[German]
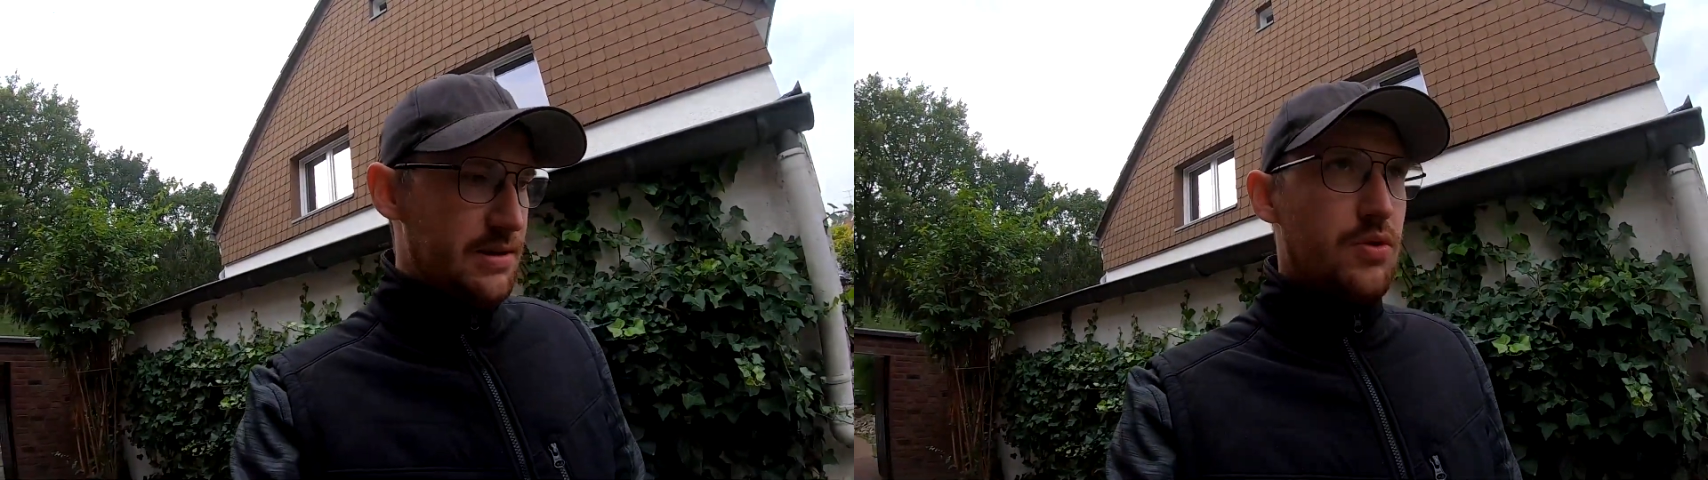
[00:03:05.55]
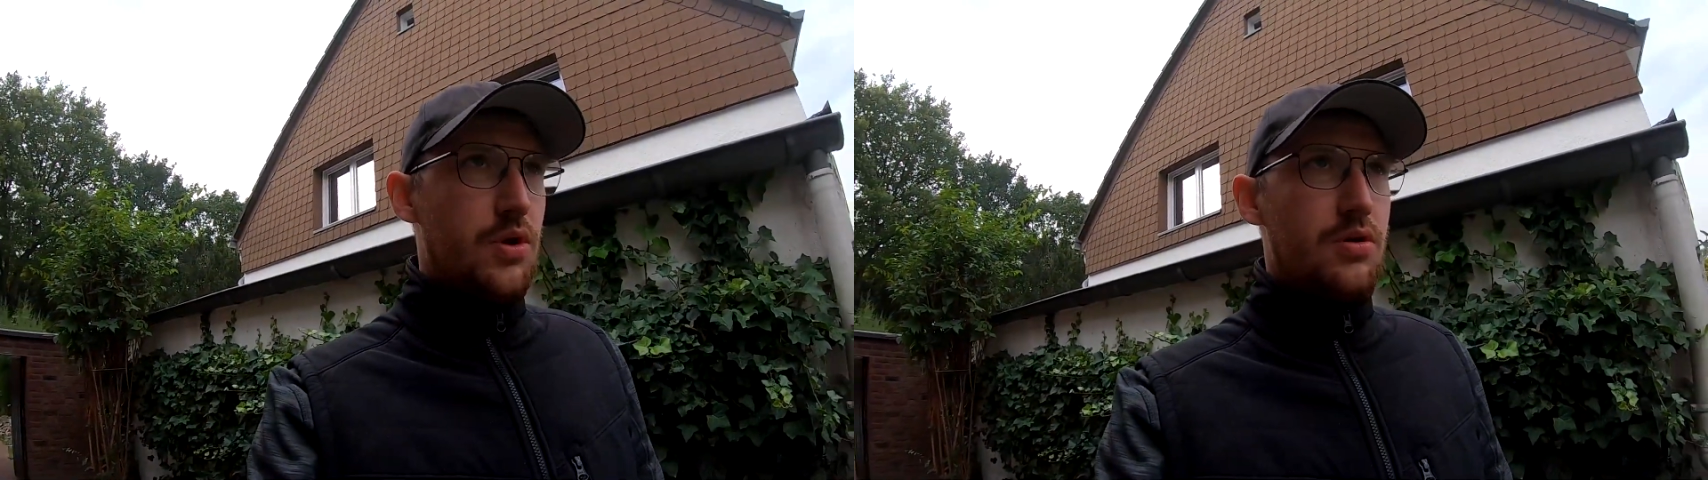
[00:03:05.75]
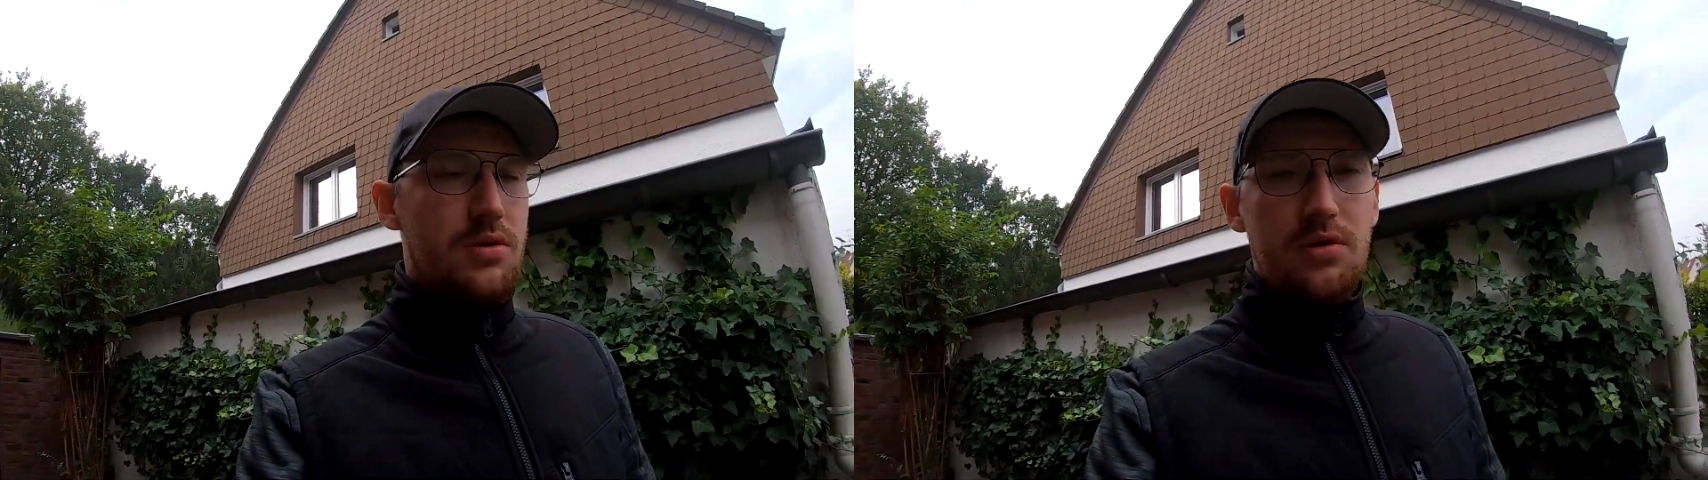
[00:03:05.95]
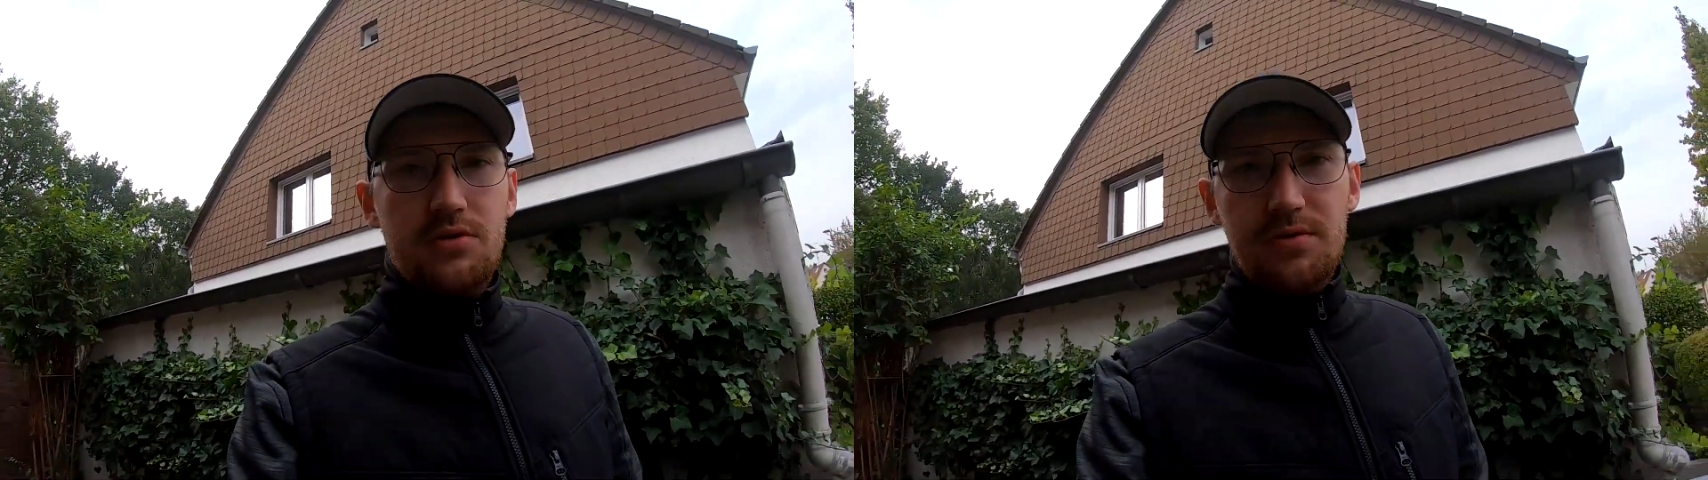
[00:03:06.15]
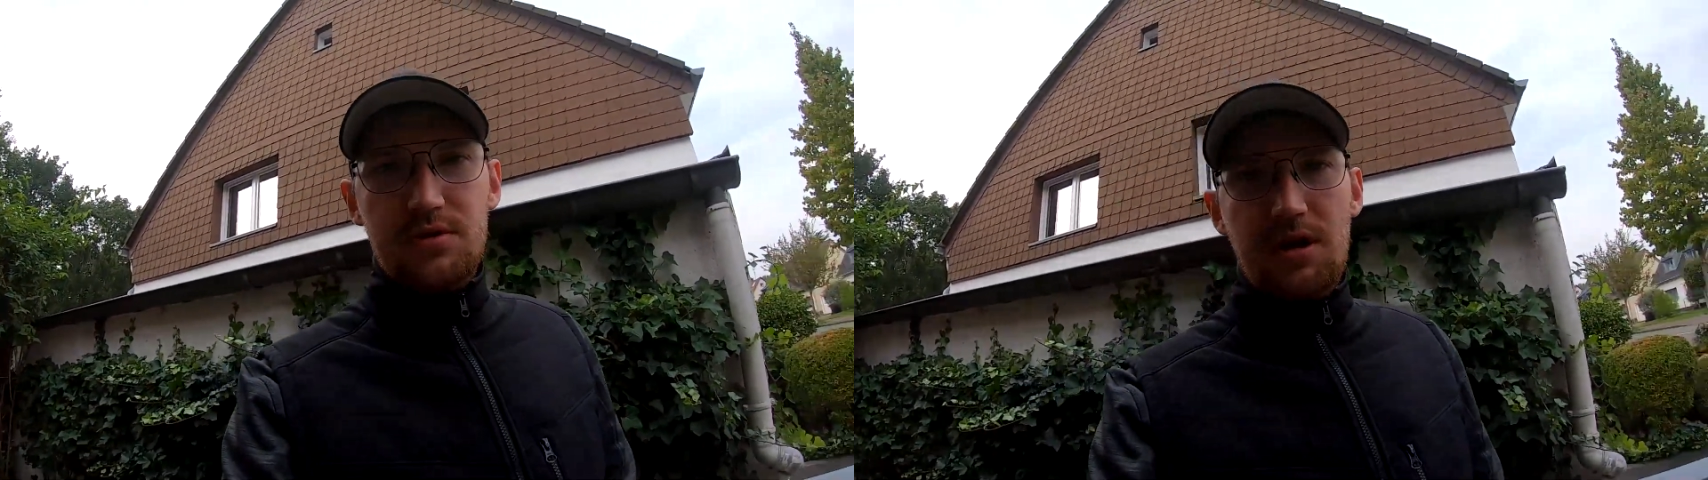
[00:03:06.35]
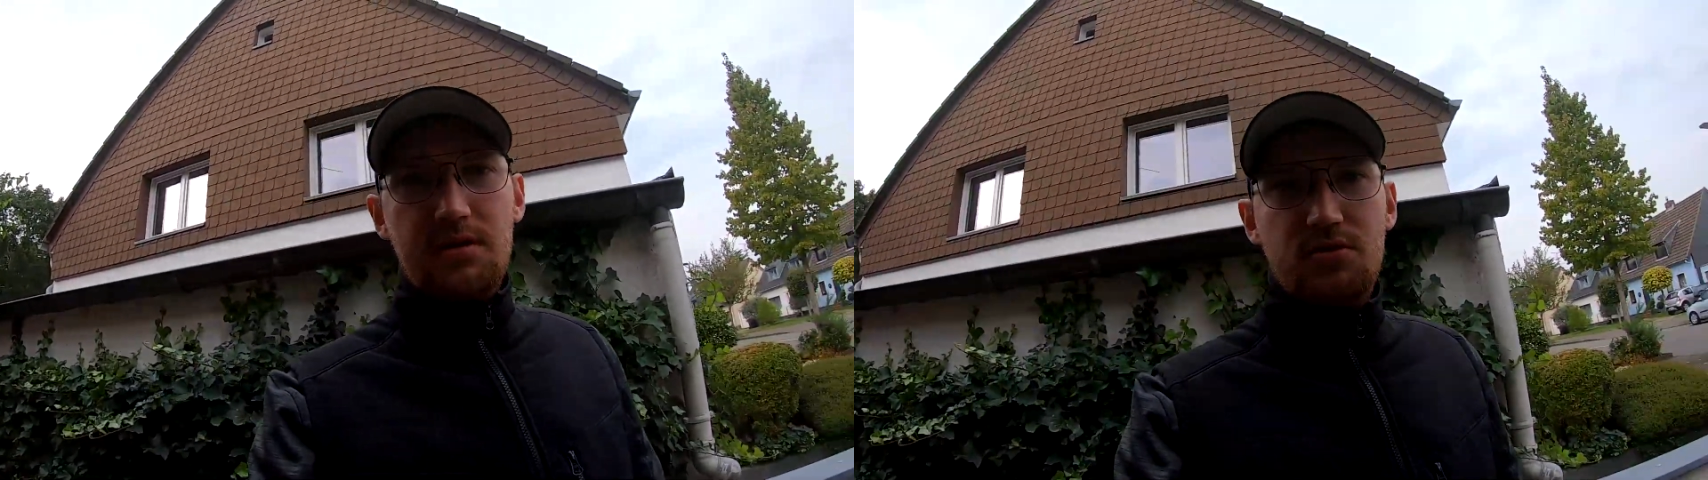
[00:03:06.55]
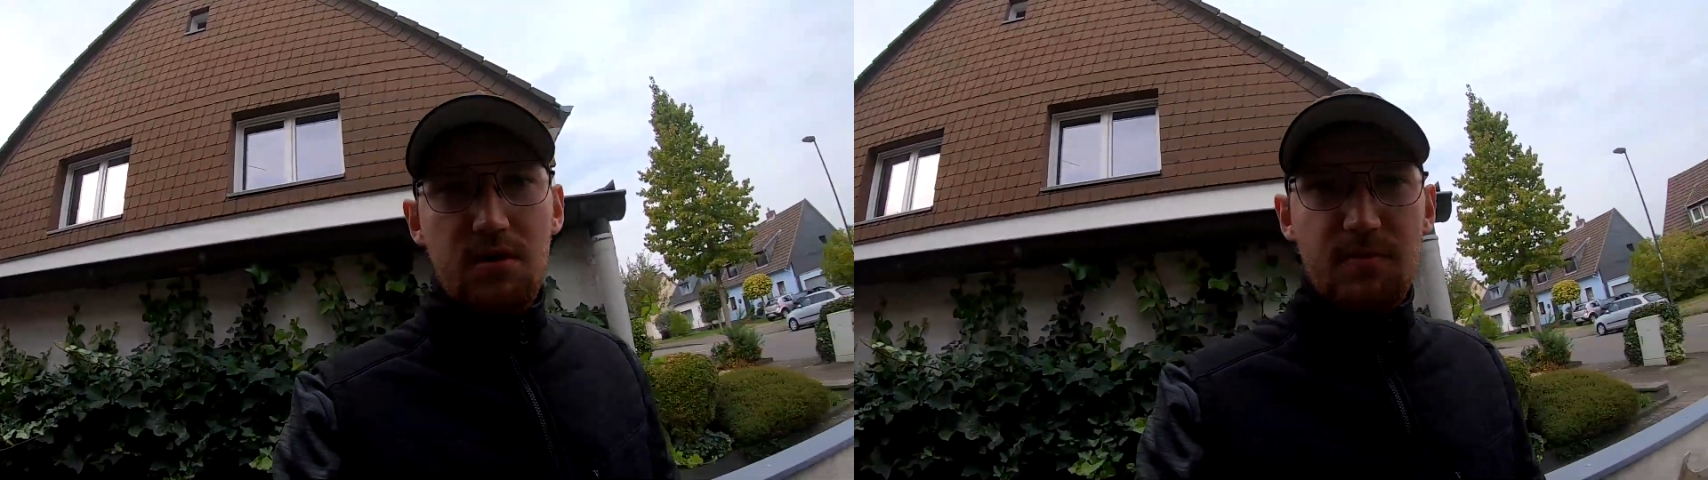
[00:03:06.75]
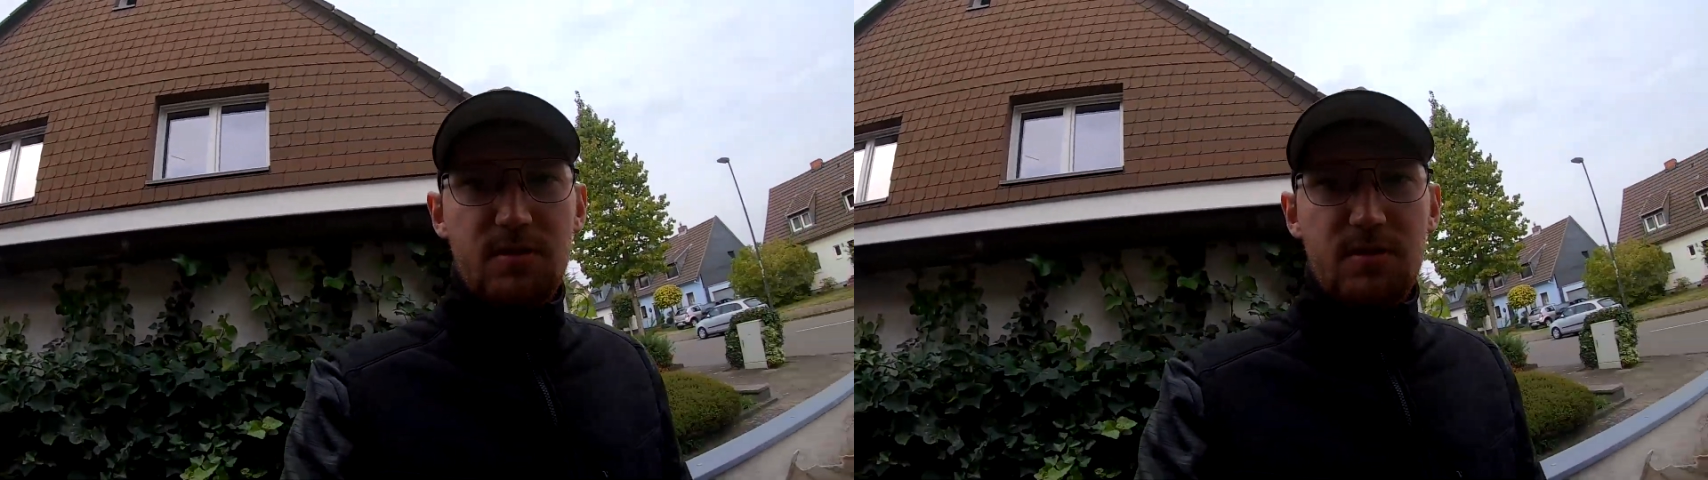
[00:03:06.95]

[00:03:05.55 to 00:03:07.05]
Ja, ich würde sagen, ich räume